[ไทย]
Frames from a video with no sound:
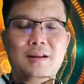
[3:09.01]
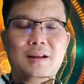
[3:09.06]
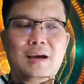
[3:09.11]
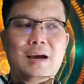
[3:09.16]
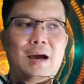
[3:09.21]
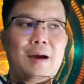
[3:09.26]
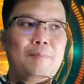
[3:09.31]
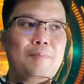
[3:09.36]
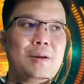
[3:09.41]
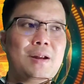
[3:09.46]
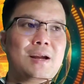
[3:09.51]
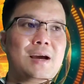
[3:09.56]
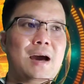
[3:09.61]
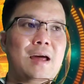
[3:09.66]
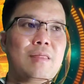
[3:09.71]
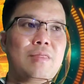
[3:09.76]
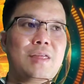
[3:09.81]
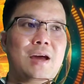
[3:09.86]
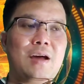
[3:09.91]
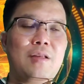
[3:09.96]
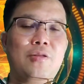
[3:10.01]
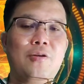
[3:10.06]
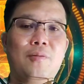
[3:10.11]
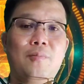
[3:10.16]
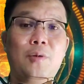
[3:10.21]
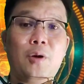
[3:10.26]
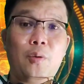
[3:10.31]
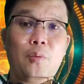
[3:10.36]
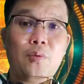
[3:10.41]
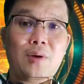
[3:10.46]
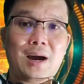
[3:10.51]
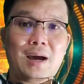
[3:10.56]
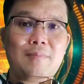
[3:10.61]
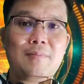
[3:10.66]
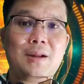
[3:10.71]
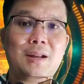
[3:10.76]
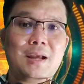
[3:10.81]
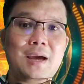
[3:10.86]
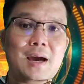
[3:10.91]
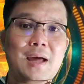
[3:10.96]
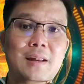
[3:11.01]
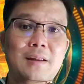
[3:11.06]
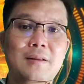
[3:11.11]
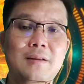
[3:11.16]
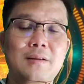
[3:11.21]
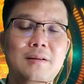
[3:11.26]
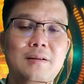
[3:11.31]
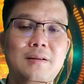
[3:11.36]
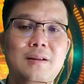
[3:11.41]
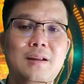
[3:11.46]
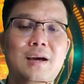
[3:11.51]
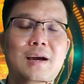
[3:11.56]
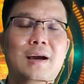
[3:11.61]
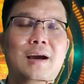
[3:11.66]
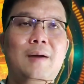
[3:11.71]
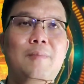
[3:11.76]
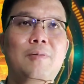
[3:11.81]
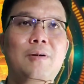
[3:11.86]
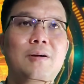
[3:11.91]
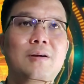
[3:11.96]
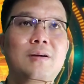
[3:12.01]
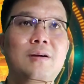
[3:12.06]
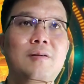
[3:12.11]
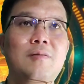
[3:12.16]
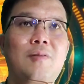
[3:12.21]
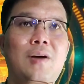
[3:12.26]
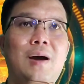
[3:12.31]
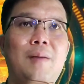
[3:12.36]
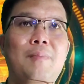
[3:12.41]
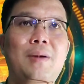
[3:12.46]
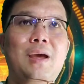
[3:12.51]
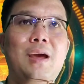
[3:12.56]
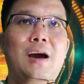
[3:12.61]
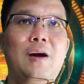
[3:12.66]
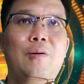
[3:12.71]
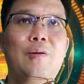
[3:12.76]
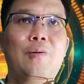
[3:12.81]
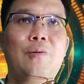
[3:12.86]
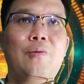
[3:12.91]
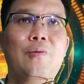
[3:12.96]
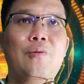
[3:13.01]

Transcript: นะครับเป็นการสะสมของวานเหมือนกันนะครับก็คือว่าไม่เอา